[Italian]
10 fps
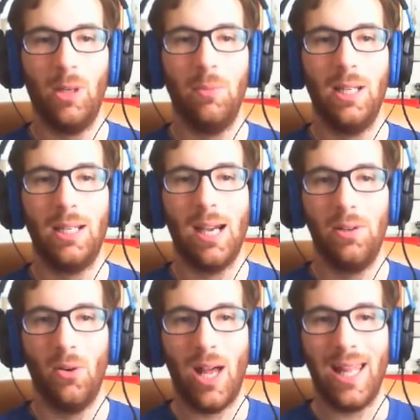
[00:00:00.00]

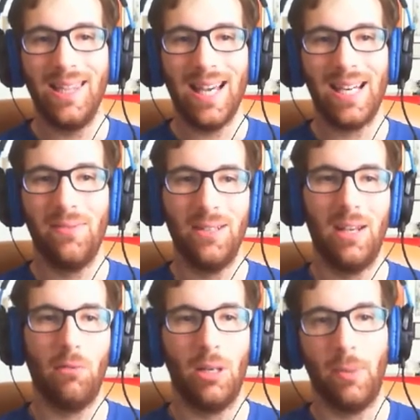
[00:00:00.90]
americano andare a
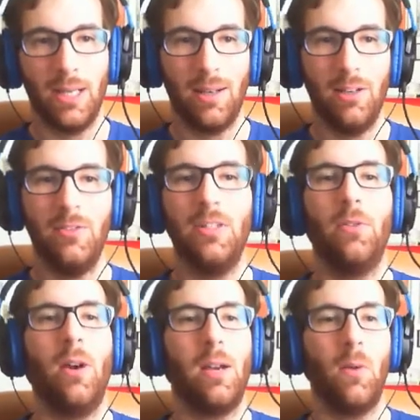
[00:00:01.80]
vedere una partita dal
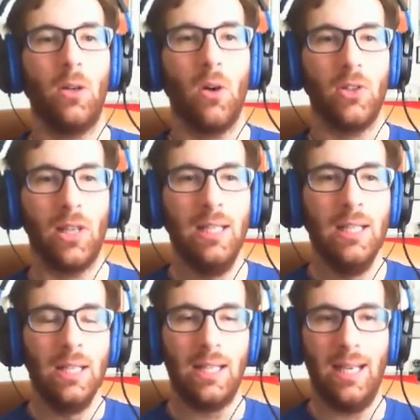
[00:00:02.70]
vivo è qualcosa
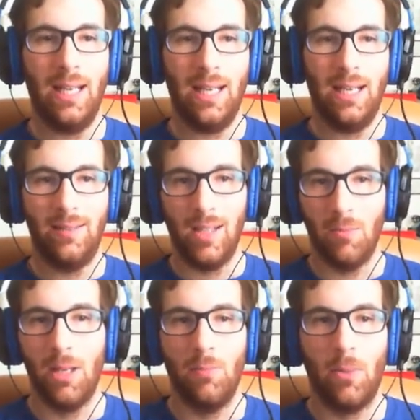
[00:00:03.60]
che eh, ti
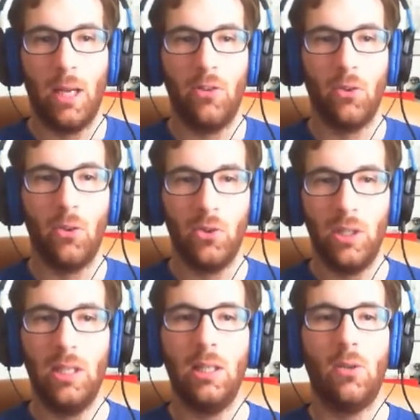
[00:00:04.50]
rimane impresso.
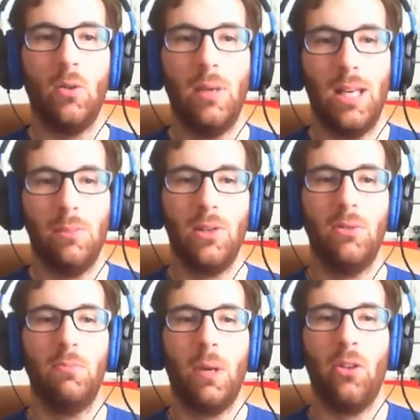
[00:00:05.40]
Così come è
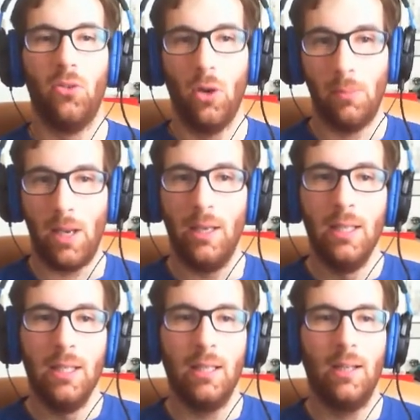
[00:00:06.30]
rimasto impresso a me.
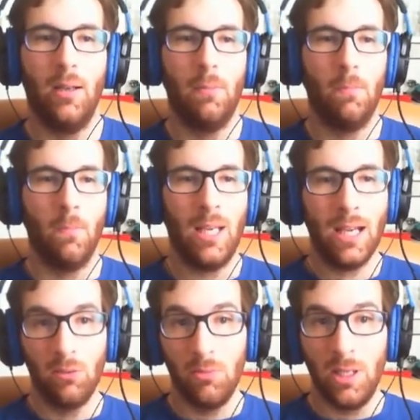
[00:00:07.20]
Um,
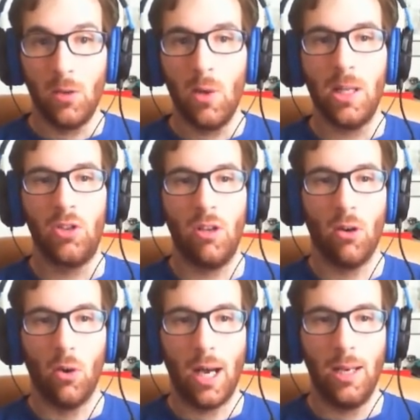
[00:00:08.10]
era il 2015,
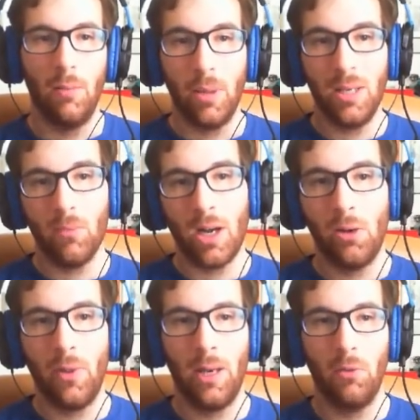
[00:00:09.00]
ero al primo
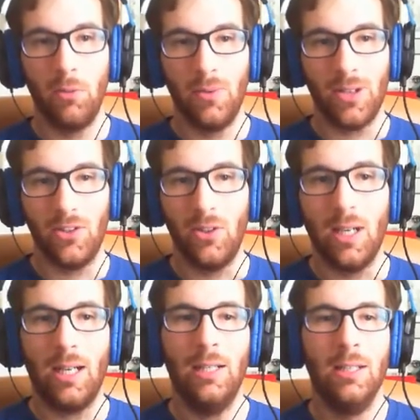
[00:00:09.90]
anno
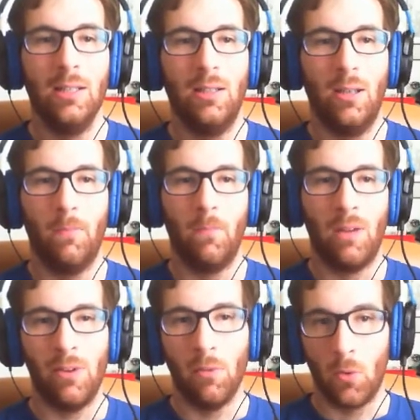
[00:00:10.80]
dell'università, um, ehm,
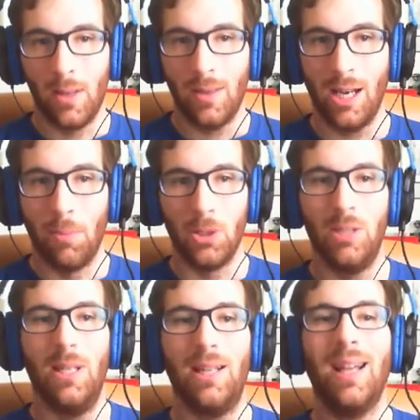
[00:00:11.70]
avevo quindi la
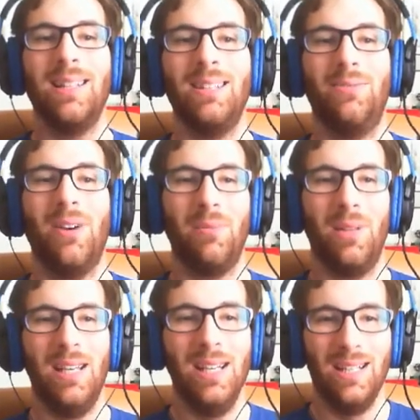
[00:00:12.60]
possibilità di
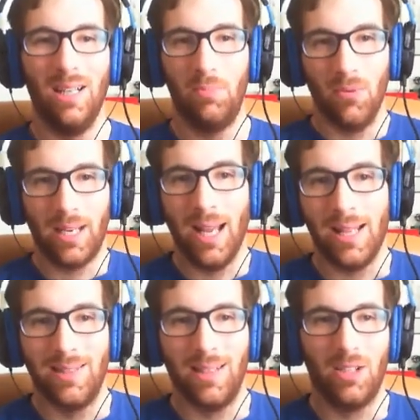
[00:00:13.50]
farmi uh, più
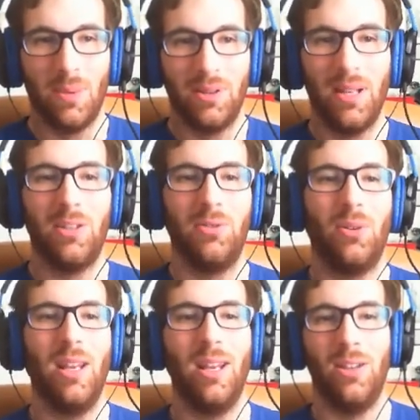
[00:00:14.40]
vacanze rispetto adesso
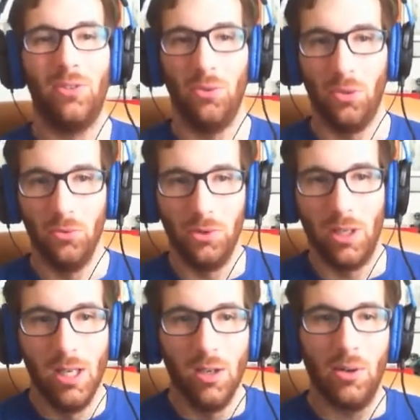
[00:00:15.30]
che eh, sono
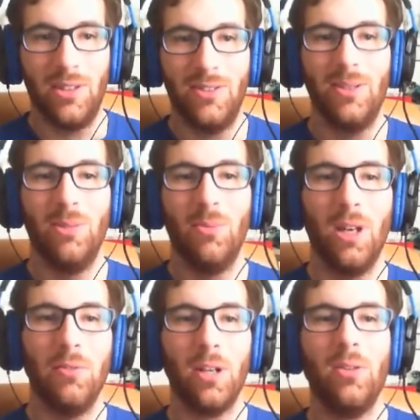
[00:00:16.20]
un onestissimo
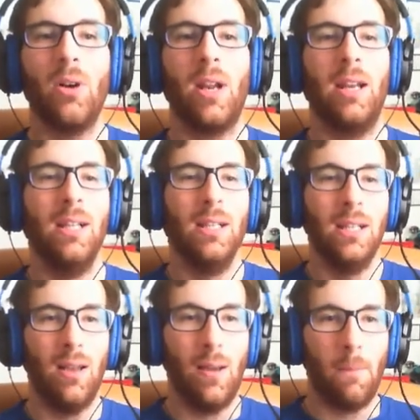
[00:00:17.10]
lavoratore
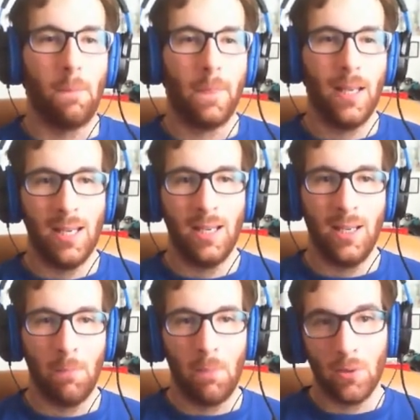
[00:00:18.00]
um, e
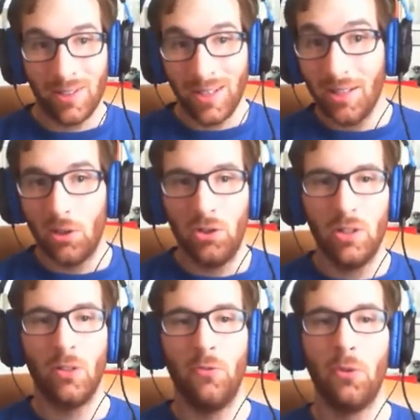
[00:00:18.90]
eh, per una serie di
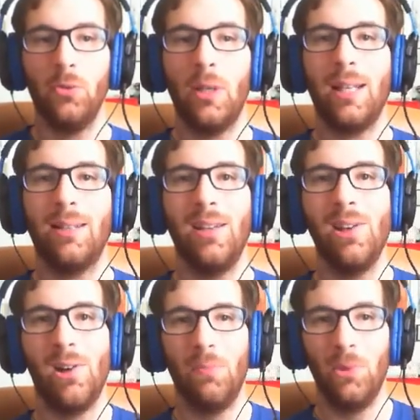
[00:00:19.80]
coincidenze fortunate
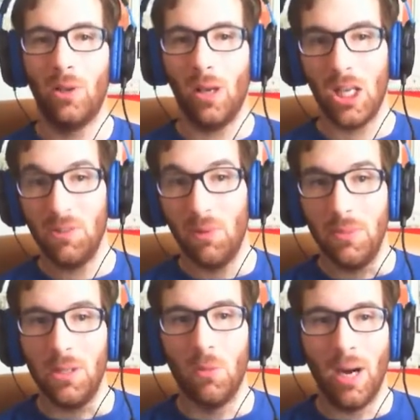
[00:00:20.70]
io e un mio carissimo
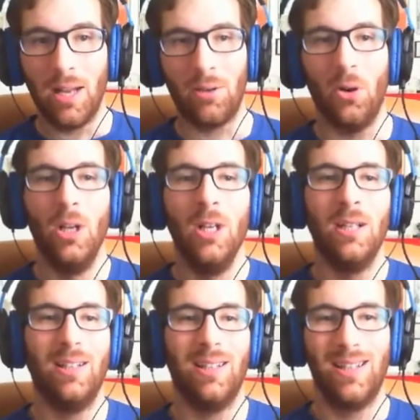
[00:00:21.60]
amico Marco,
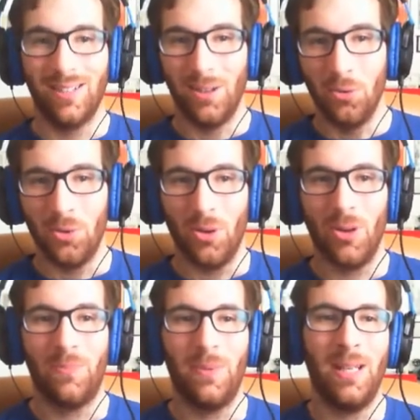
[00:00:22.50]
uh, che
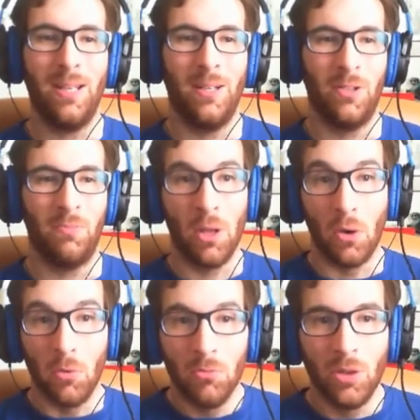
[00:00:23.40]
saluto e
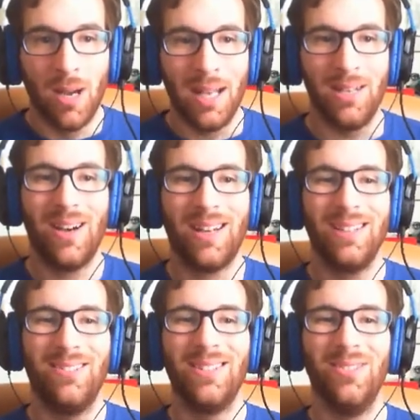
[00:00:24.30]
spero un domani
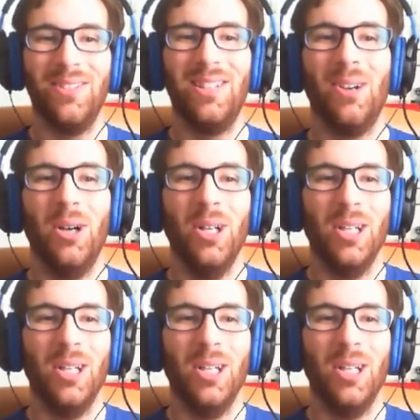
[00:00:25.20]
guardi questo video,